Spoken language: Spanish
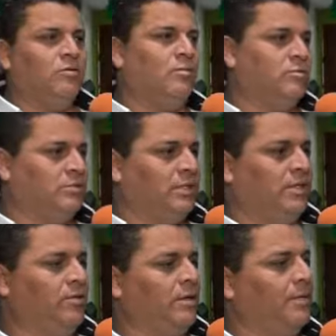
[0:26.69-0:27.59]
no hemos
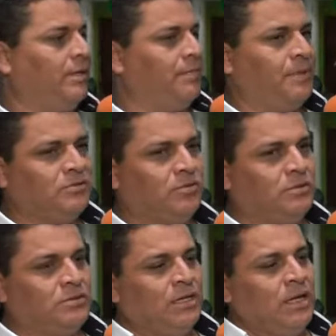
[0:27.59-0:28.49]
tenido, ya ve que el paso
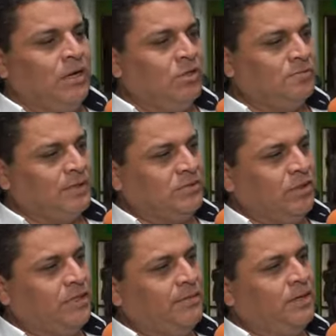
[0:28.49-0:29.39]
de, los pasos de
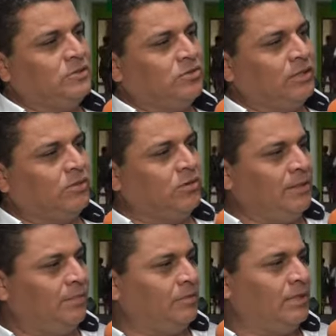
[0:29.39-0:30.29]
desniveles son los que todo el
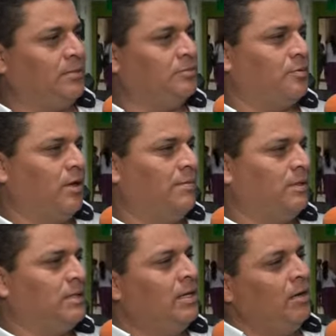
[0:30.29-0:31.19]
tiempo teníamos
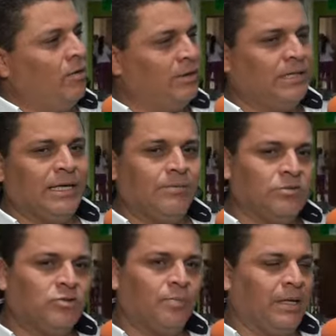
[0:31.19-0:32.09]
problemas. Ahorita ya
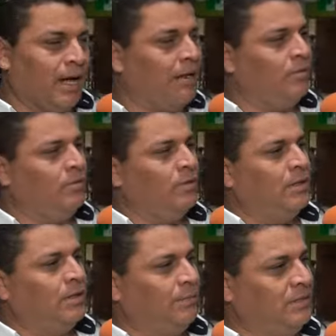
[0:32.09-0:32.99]
hemos superado
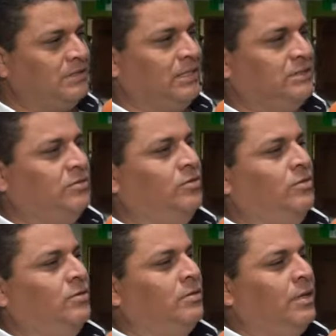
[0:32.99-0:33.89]
la
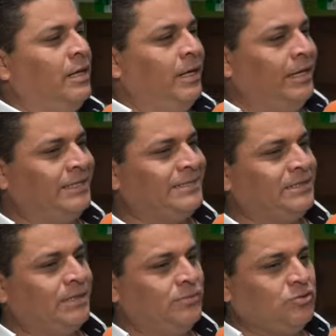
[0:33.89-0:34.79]
administración, esta
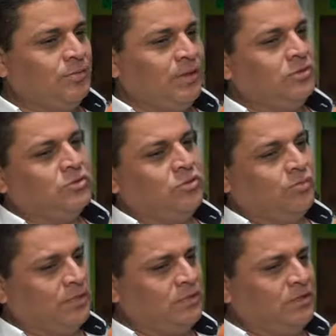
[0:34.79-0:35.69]
estamos superados con los
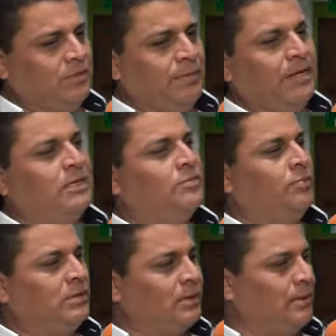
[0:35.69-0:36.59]
pasos de niveles,
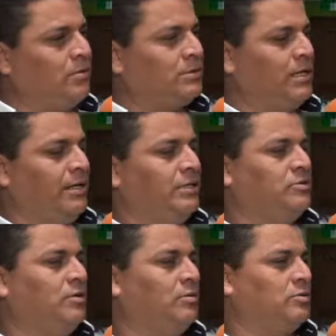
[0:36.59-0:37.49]
buen trabajo que se le ha
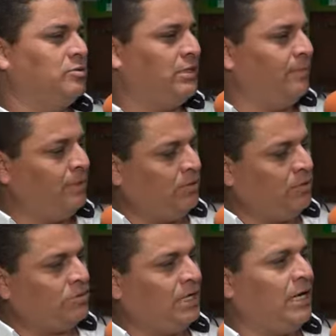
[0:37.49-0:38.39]
hecho, en la cuestión se han metido
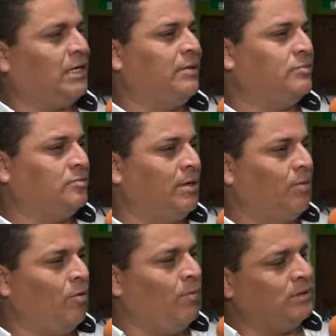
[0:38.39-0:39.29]
unos cárcamos, unas
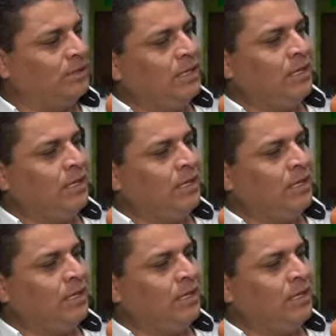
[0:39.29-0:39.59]
bombas